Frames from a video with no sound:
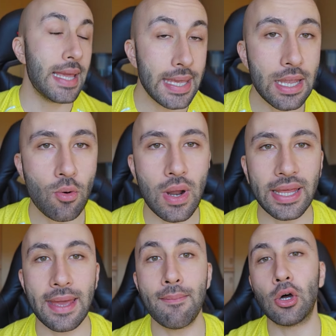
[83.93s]
in
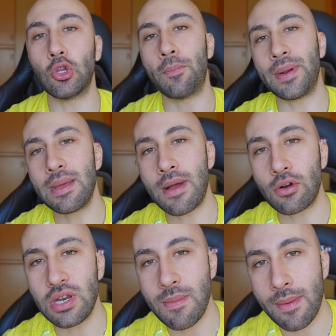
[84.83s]
qualche modo prima
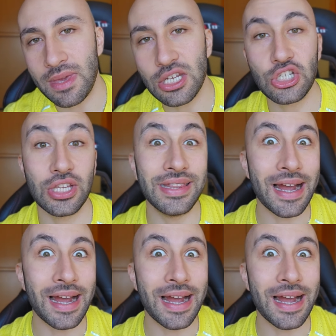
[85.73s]
con i miei amici,